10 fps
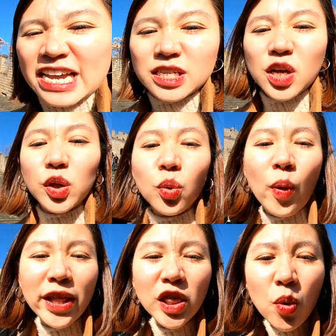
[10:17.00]
is
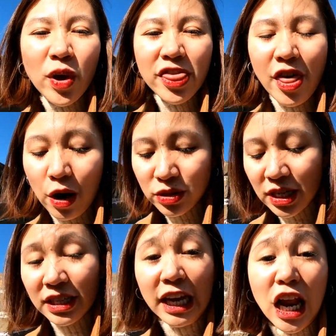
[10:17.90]
21,000
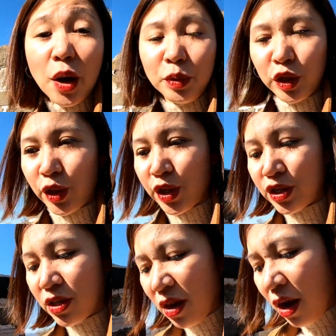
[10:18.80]

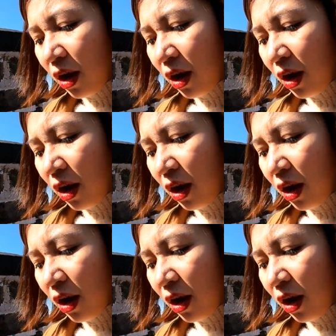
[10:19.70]
kilometers,